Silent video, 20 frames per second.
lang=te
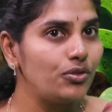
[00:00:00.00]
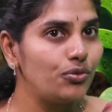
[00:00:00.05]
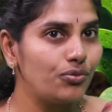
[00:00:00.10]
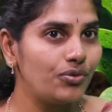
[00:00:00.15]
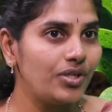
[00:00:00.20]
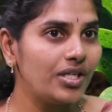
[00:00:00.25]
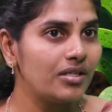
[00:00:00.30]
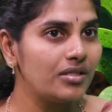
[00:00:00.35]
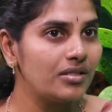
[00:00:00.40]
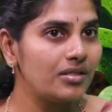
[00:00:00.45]
టూ
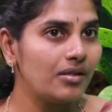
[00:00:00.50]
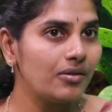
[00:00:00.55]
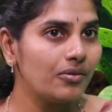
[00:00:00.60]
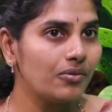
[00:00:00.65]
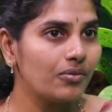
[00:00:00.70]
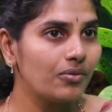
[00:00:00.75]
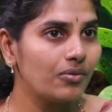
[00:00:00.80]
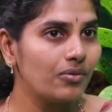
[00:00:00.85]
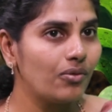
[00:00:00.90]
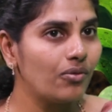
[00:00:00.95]
ఇయర్స్లో
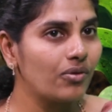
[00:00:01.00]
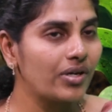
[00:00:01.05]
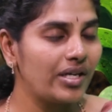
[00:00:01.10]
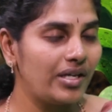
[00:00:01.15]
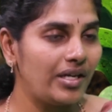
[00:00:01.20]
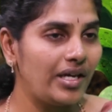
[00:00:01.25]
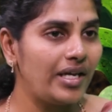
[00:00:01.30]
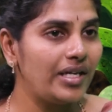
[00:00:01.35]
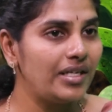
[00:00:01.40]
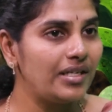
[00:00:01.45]
ఒక
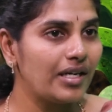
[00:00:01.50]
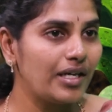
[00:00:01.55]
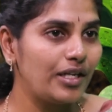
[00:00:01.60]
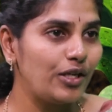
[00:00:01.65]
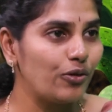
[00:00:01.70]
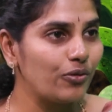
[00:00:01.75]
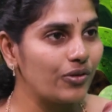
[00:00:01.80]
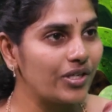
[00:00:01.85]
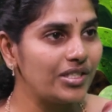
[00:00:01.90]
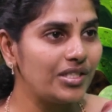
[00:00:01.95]
ఎయిట్
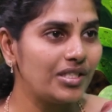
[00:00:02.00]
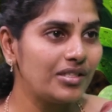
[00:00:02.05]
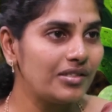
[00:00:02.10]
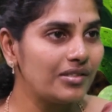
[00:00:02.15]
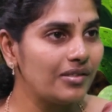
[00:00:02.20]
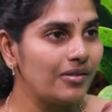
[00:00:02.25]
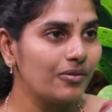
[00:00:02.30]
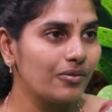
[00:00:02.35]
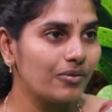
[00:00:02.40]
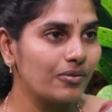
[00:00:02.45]
నైన్
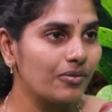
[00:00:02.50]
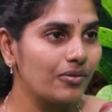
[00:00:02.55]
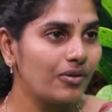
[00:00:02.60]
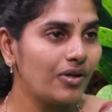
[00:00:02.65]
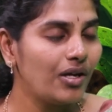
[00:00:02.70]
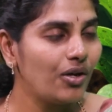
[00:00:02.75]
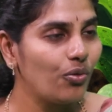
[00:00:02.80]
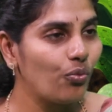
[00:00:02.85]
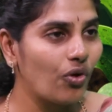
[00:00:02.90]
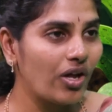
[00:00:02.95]
లొకేషన్స్లో
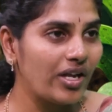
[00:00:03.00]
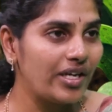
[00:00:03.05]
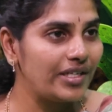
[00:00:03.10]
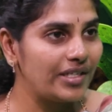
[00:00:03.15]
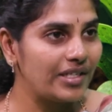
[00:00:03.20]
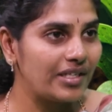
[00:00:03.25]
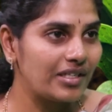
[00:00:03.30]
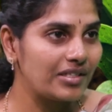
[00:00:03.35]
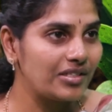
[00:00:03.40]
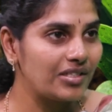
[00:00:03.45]

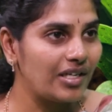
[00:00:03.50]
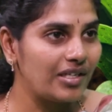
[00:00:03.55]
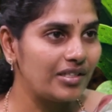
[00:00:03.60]
వాలంటీరింగ్